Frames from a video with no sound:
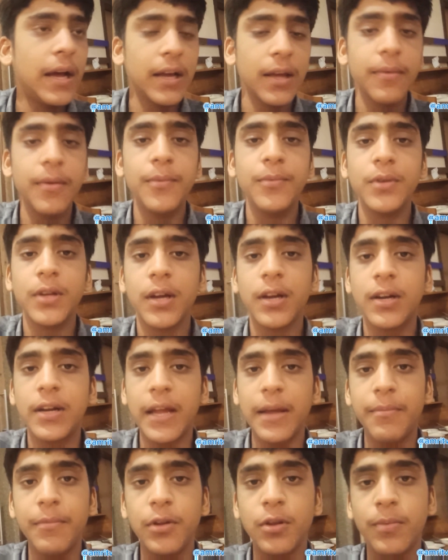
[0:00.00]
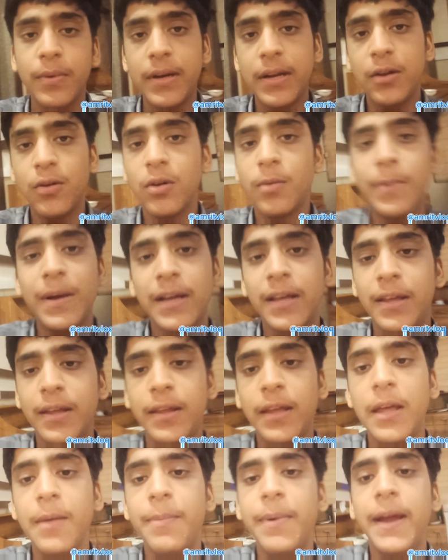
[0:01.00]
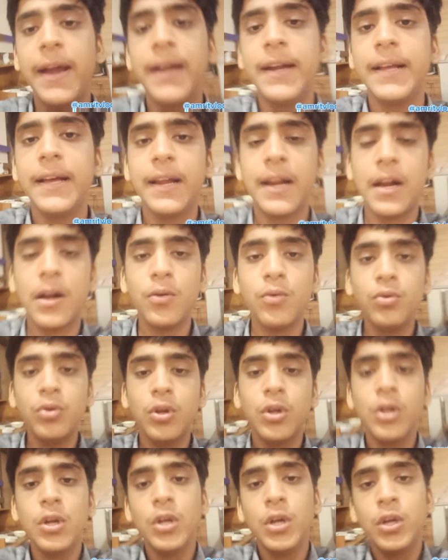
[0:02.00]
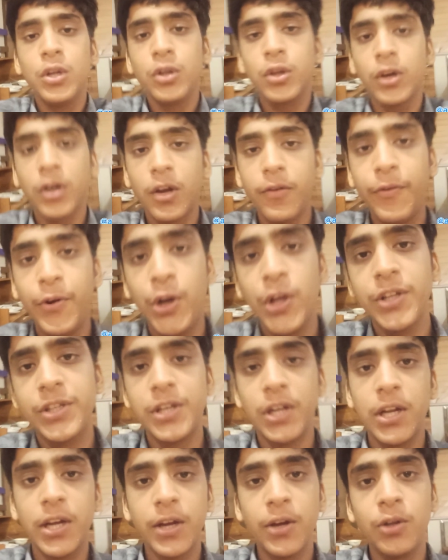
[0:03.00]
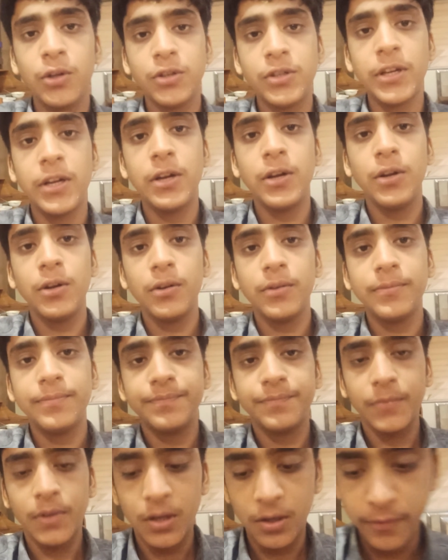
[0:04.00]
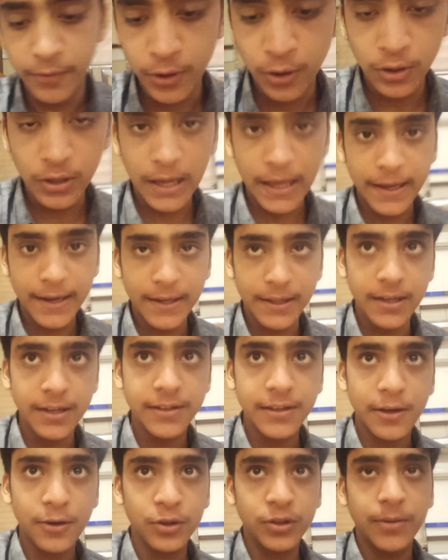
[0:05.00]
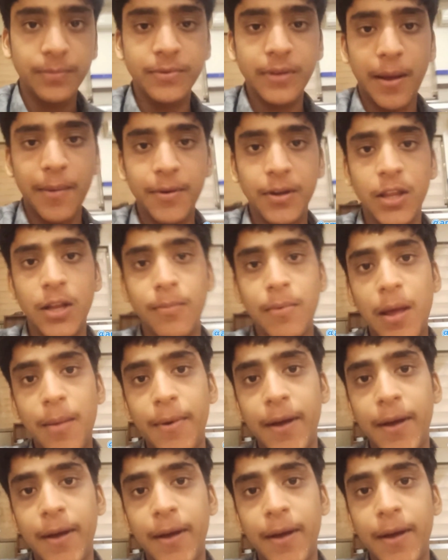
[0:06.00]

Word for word: आगे में मुझे अगर टाइम हो तो बना लूँगा बाकी यहीं पे एंड कर रहा हूँ तो अगर वीडियो अच्छी लगे तो चैनल वीडियो को लाइक कर हैं चैनल को सब्सक्राइब कर दें बाय